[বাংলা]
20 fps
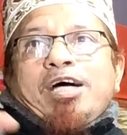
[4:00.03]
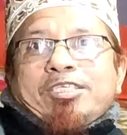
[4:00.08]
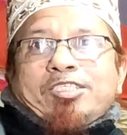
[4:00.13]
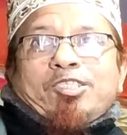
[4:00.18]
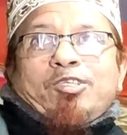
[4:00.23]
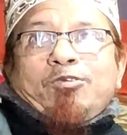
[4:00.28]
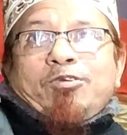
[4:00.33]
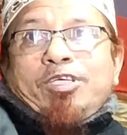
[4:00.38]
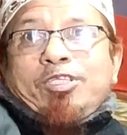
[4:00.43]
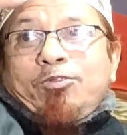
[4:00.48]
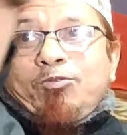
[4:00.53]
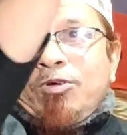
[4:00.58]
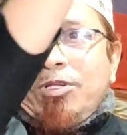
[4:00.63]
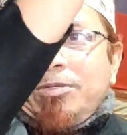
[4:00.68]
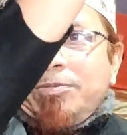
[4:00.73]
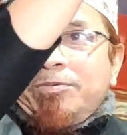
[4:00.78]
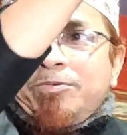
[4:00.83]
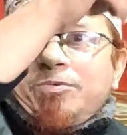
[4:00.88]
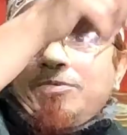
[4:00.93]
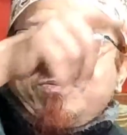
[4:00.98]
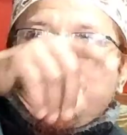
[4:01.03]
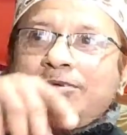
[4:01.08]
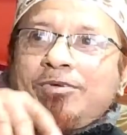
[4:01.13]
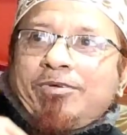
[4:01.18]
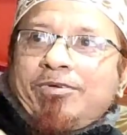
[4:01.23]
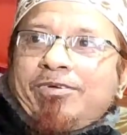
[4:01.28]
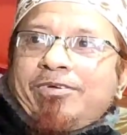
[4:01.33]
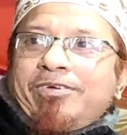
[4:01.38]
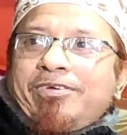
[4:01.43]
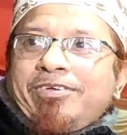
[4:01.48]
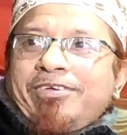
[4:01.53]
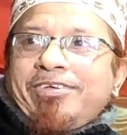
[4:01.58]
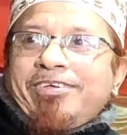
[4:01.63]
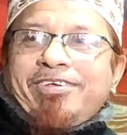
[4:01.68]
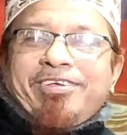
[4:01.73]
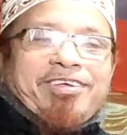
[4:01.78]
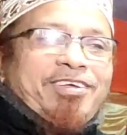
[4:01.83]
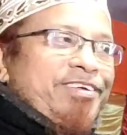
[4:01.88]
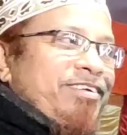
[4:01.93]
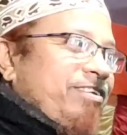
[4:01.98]
বাঁশ লইয়া দৌড়াইব
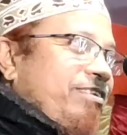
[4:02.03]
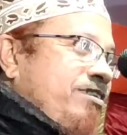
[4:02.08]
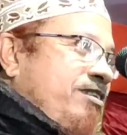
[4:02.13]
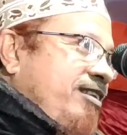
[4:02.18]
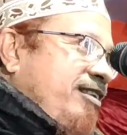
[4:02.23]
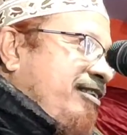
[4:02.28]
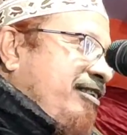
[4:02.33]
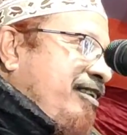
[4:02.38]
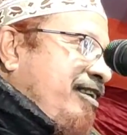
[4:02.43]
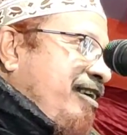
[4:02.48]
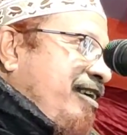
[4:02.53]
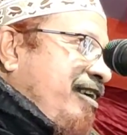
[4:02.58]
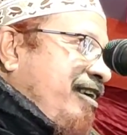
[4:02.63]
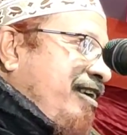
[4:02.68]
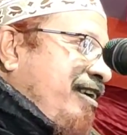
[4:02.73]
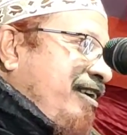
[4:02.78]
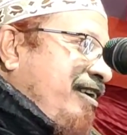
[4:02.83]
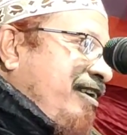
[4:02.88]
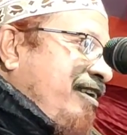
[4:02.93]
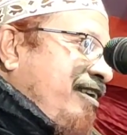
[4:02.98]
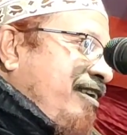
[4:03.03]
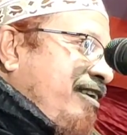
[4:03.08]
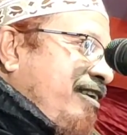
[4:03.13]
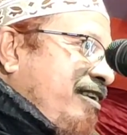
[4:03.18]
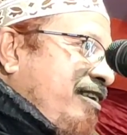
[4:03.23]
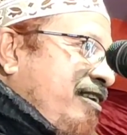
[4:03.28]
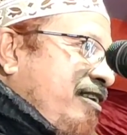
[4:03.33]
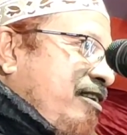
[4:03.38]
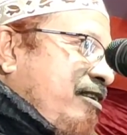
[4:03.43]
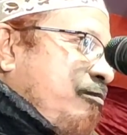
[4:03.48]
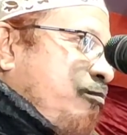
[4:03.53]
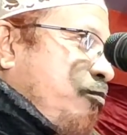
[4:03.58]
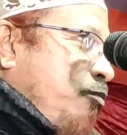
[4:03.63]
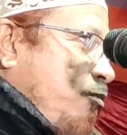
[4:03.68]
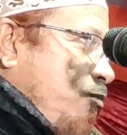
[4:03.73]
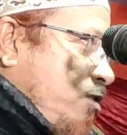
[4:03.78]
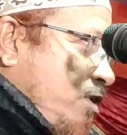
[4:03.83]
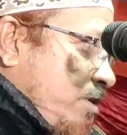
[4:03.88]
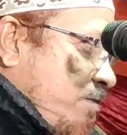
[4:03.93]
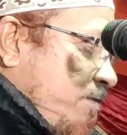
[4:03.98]
ঠিক না
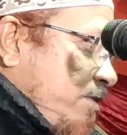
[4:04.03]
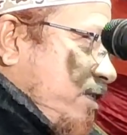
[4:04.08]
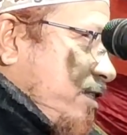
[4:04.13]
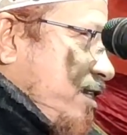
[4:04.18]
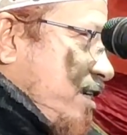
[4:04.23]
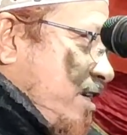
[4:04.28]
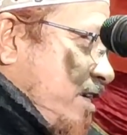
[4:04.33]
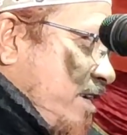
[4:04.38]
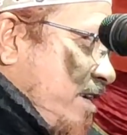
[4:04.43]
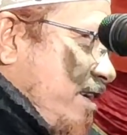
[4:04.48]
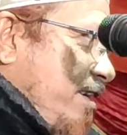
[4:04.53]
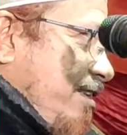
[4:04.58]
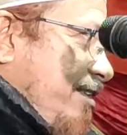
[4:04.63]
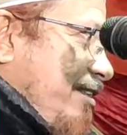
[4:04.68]
বুইরা বেটা